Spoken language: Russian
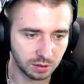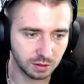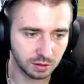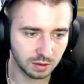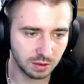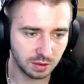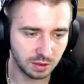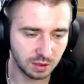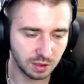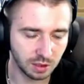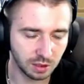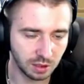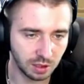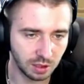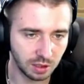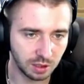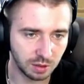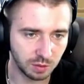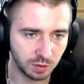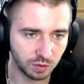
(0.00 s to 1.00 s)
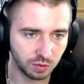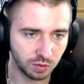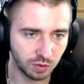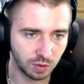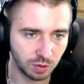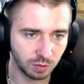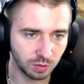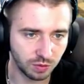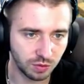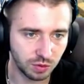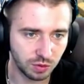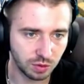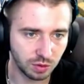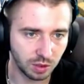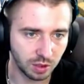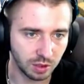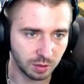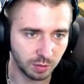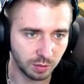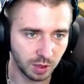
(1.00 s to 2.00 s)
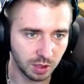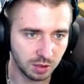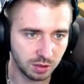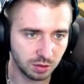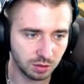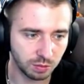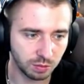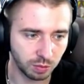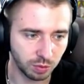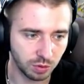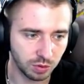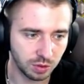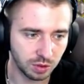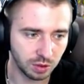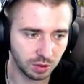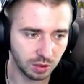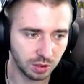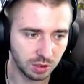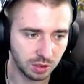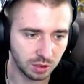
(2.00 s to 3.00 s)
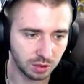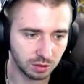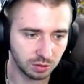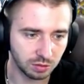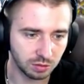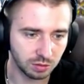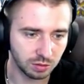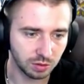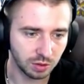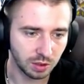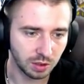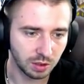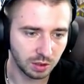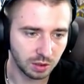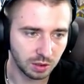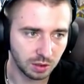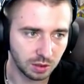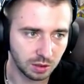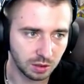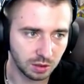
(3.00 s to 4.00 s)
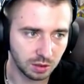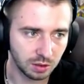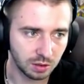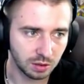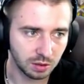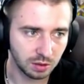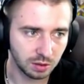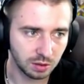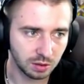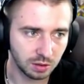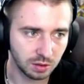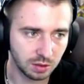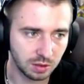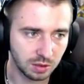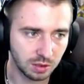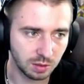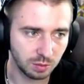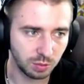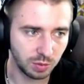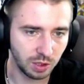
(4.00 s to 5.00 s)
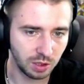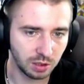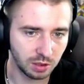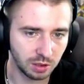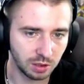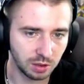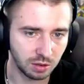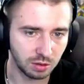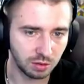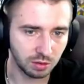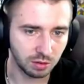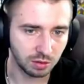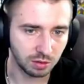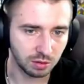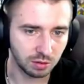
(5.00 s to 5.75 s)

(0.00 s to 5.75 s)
сделали ему форму, все, анимацию, просто даже, ну, забили на нее.